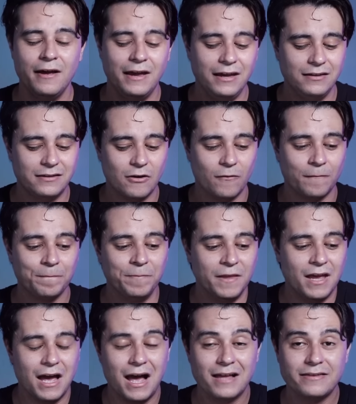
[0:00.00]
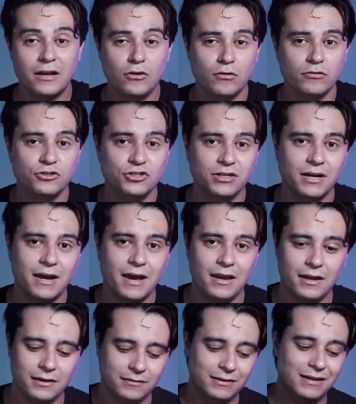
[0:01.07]
Então, a tecnologia
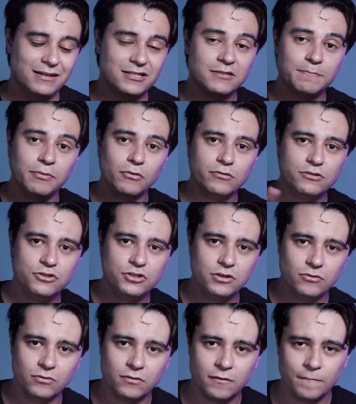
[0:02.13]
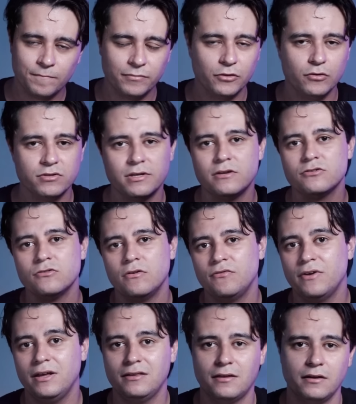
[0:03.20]
ela explodiu dos anos
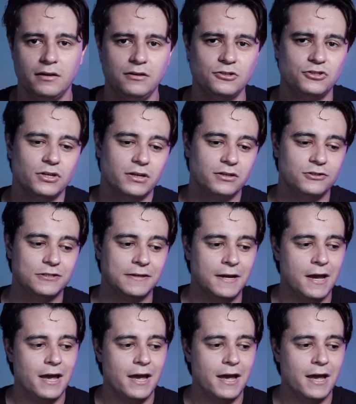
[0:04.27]
90 em diante.